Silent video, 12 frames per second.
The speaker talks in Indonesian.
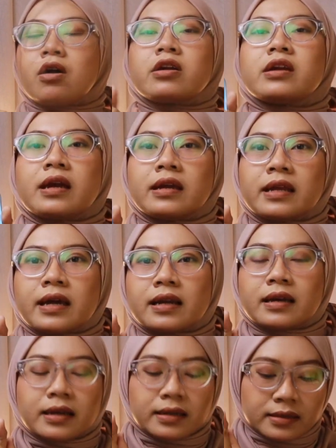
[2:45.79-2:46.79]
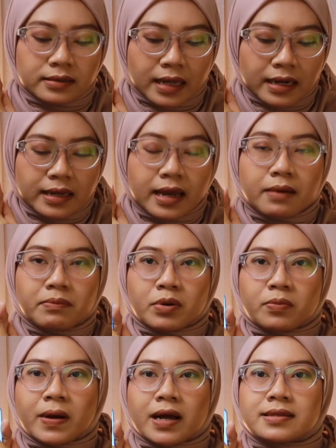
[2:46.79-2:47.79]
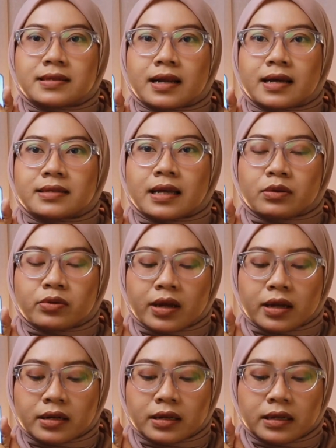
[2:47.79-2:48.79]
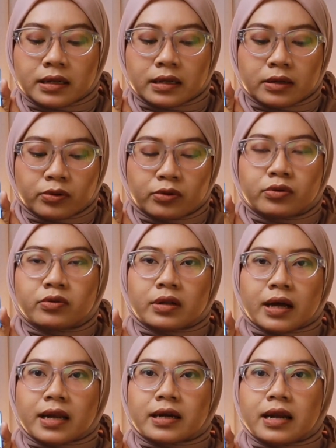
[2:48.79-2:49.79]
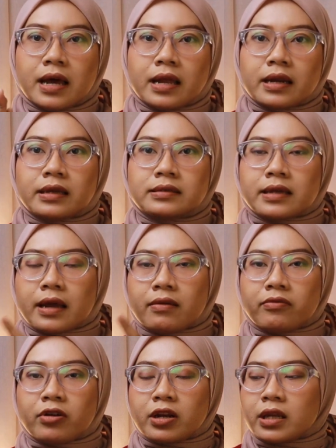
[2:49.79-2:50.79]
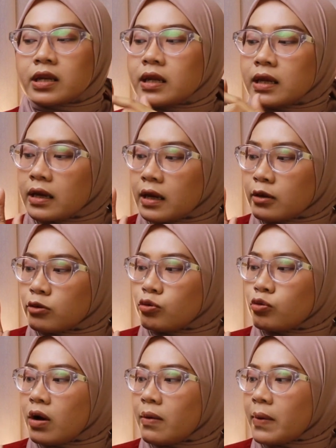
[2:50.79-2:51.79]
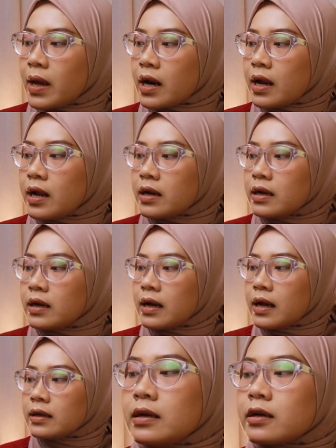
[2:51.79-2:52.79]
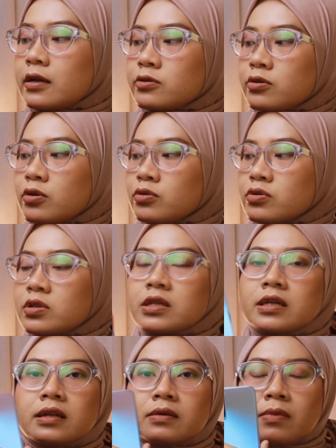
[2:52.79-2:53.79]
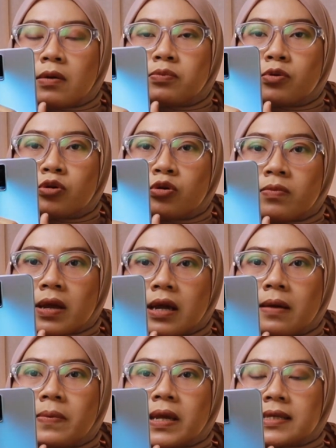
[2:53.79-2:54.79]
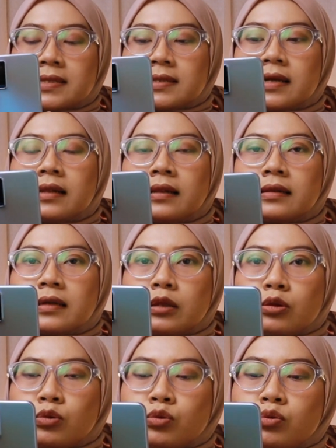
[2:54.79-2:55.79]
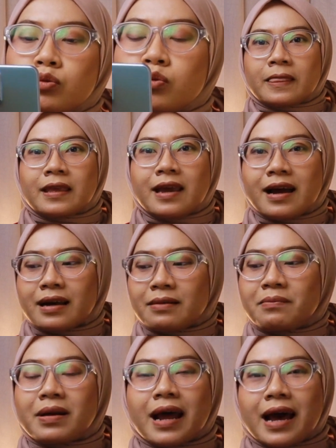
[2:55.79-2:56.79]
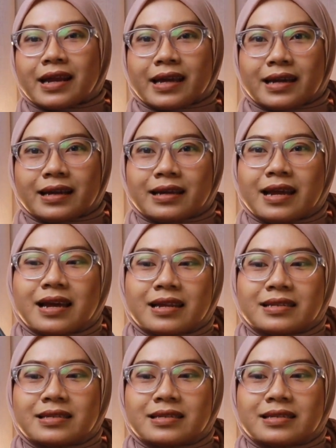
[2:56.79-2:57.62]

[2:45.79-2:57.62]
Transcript: Oh iya ini kan tadi merupakan salah satu yang diunggulkan dari si handphone ini yaitu kamera dengan resolusi 50 megapiksel gitu. Yang menarik dari